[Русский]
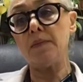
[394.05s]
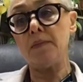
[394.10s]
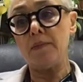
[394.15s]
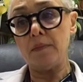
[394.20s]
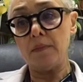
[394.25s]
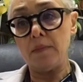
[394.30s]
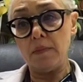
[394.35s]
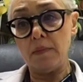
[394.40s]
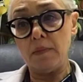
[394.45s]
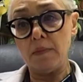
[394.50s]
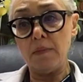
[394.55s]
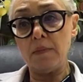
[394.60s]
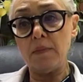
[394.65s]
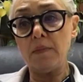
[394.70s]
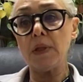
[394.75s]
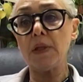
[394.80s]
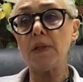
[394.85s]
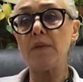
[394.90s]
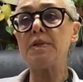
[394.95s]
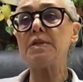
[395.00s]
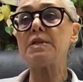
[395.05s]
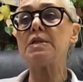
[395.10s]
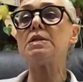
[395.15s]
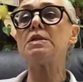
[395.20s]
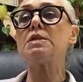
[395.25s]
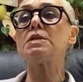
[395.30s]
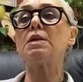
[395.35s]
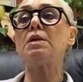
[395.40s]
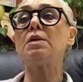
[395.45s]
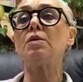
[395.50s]

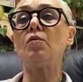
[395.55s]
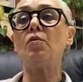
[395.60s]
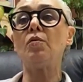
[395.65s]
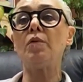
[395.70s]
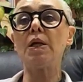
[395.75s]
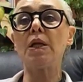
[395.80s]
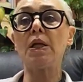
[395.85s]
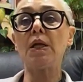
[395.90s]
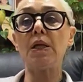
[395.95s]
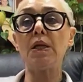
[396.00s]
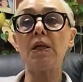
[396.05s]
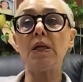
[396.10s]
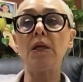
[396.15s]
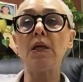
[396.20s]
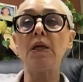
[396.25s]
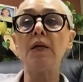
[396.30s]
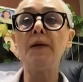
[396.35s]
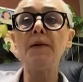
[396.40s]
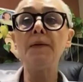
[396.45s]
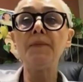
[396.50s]
медицинские койки,